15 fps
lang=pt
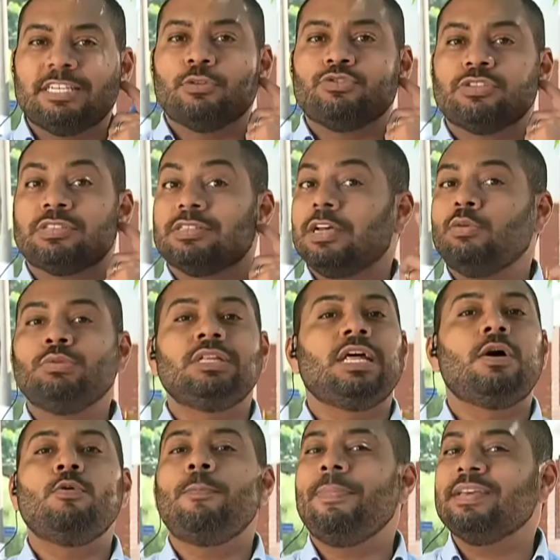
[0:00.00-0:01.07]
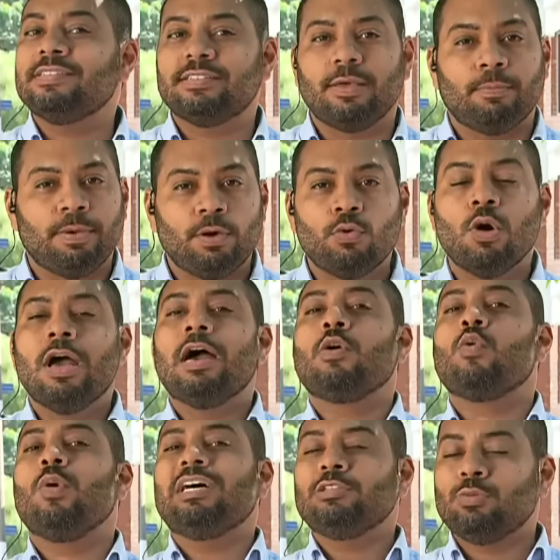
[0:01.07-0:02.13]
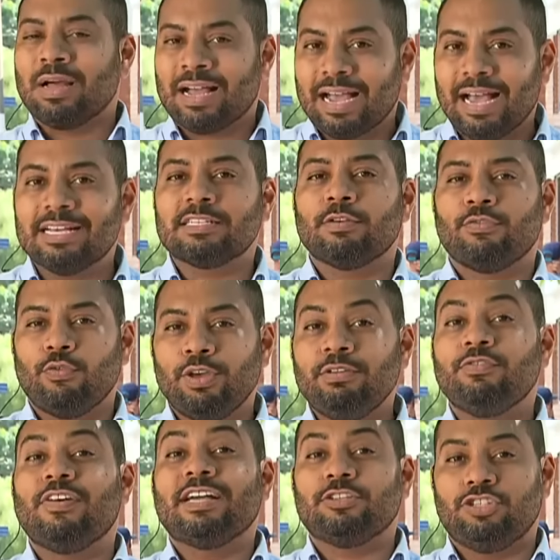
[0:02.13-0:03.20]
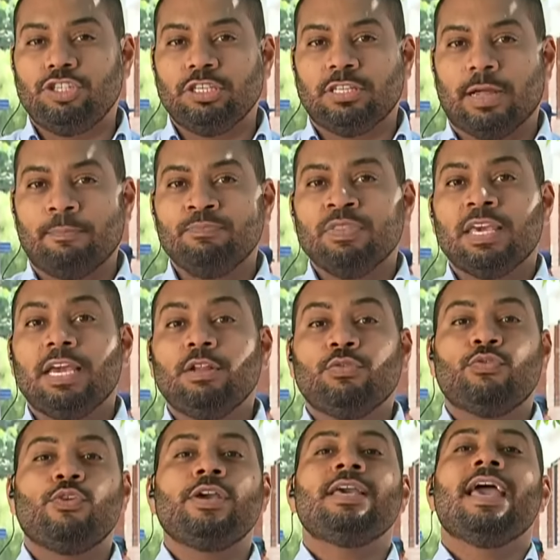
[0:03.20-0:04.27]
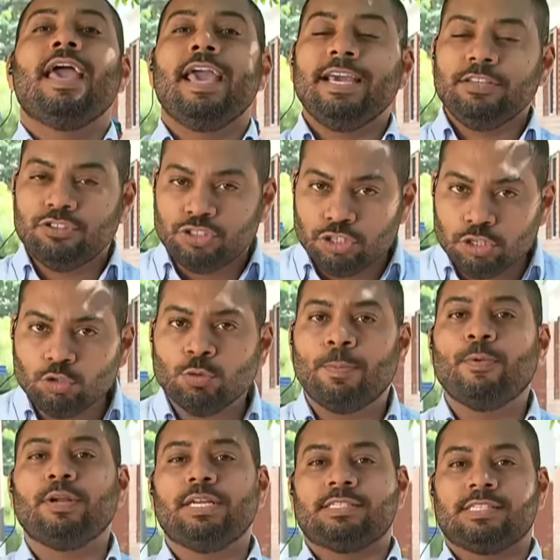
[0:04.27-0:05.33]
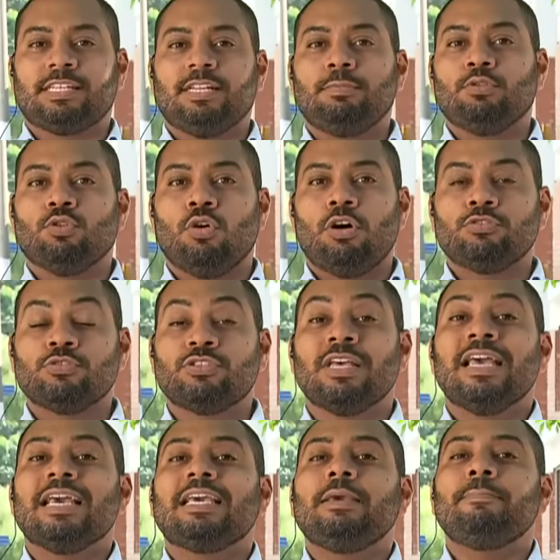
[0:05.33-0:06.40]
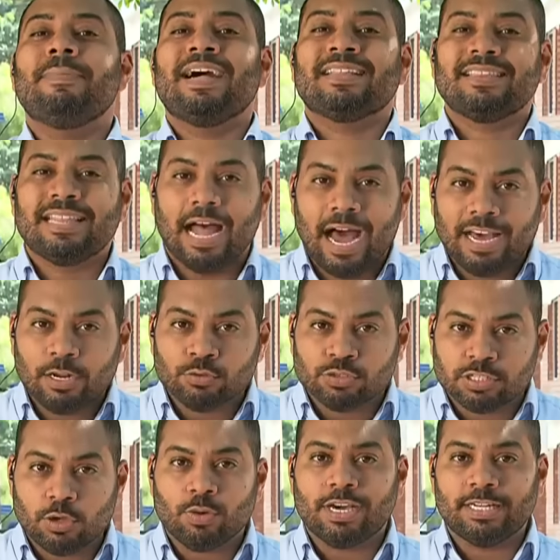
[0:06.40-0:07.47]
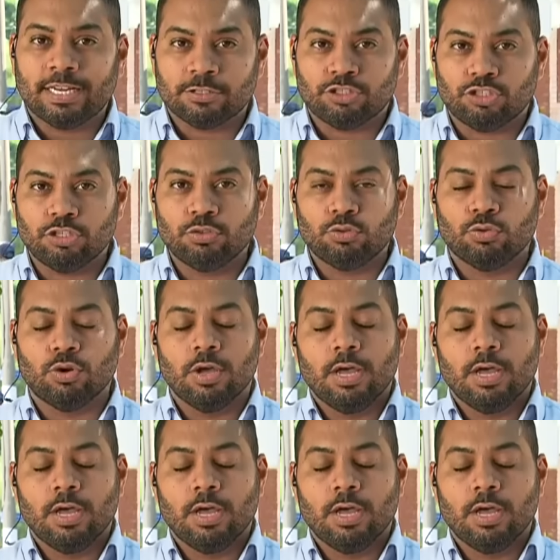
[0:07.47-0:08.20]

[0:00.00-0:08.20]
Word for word: audição, não percebeu quando a casa foi invadida. Ele foi rendido por esses criminosos que mataram o seu Kanashiro,